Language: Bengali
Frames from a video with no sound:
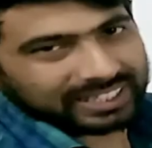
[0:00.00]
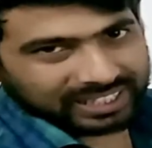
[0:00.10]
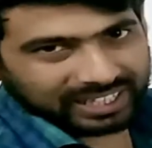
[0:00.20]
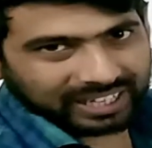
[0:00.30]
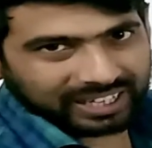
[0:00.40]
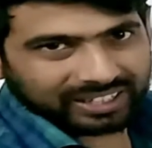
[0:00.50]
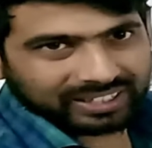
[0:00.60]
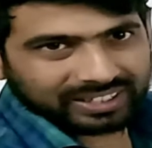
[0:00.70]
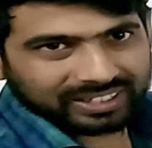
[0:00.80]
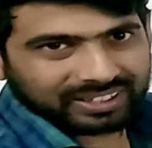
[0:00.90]
নিয়ে এসে লিখলা
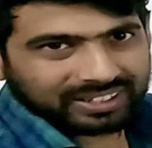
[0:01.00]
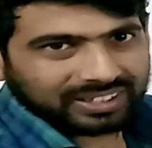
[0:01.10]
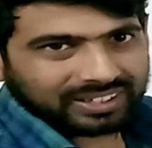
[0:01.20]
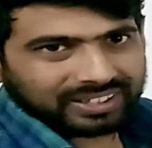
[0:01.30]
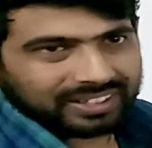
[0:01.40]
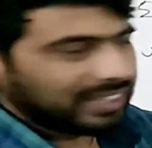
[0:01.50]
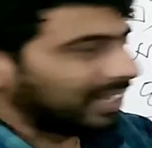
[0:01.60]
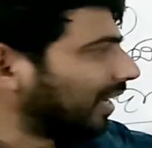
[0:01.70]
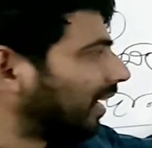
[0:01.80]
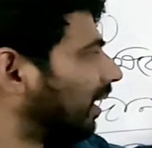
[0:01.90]
তাই
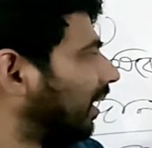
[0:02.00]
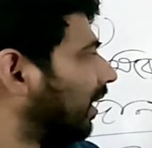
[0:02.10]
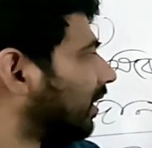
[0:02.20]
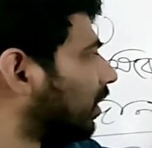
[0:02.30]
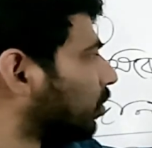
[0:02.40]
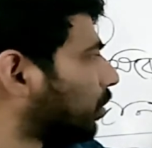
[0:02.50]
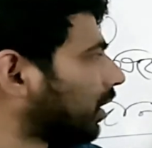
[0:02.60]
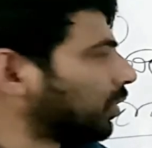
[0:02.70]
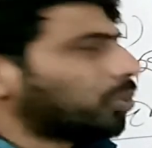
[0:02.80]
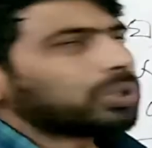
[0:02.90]
না তিনশো
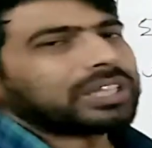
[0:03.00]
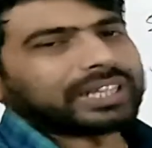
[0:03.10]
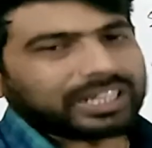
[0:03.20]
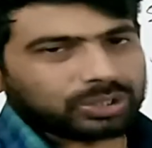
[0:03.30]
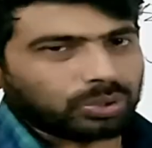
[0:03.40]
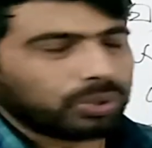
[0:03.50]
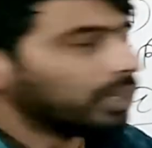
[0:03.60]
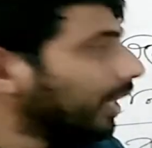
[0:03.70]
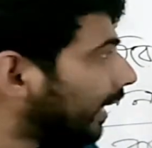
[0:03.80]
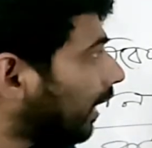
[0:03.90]
আশি কোথা থেকে আসলো
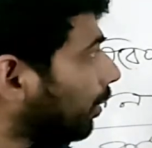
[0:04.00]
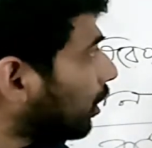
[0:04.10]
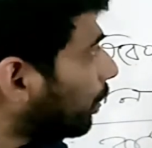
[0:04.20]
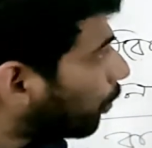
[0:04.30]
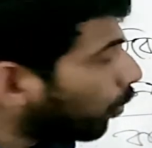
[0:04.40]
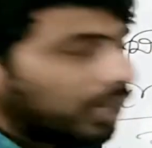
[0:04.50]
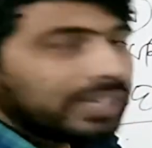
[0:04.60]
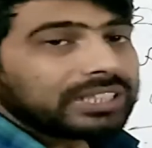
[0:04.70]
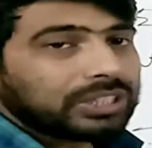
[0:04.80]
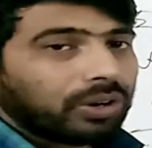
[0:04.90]
এটা আমাদের বলে
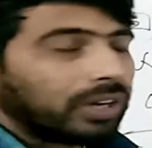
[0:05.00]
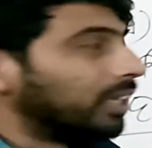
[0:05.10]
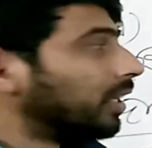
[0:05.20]
দিতে হয়